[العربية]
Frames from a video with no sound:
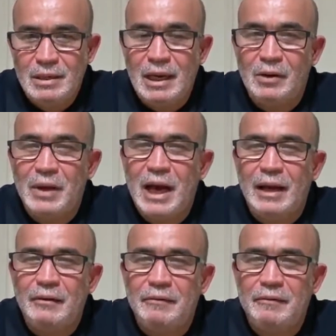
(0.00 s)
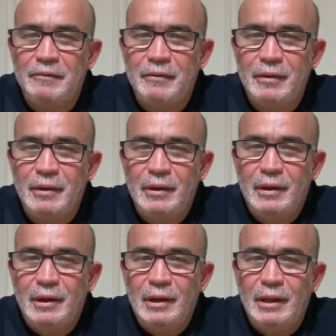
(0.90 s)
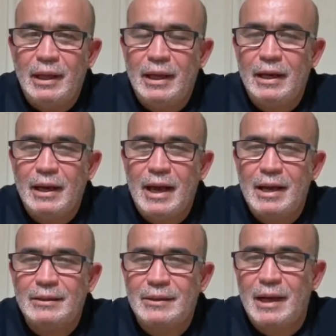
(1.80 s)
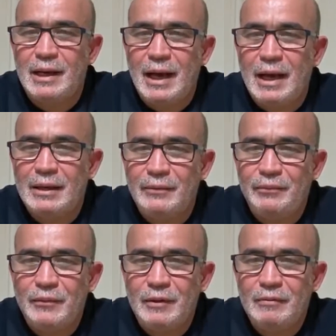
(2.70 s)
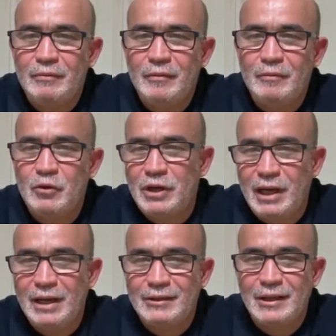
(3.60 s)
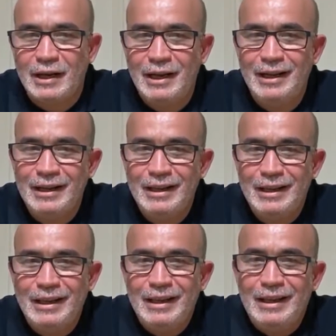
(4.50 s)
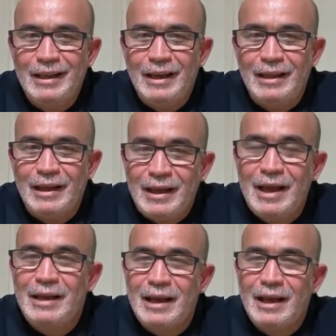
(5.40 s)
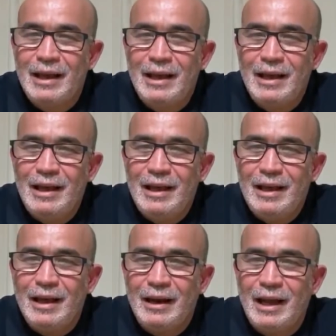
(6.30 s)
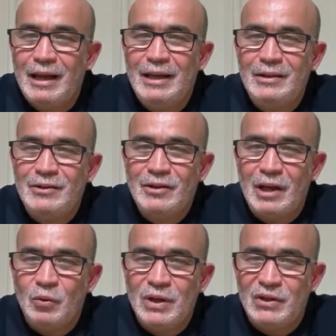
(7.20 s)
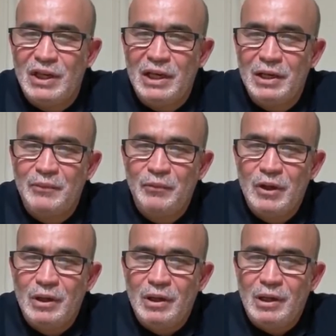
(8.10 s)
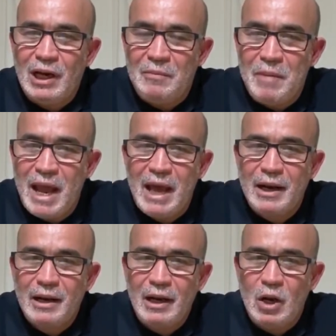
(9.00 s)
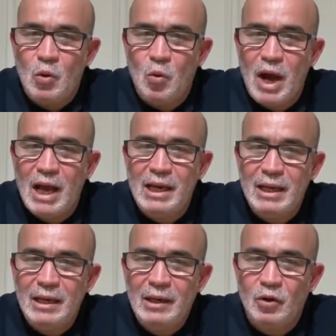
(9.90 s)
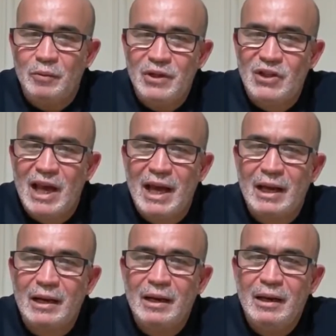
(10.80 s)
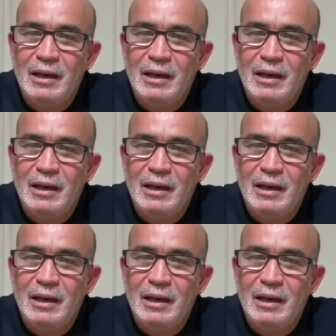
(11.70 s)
لأنه يعرف إذا كان القائد صالحا مش القائد صالح إذا كان الرئيس الوزير المير الوالي كوميسار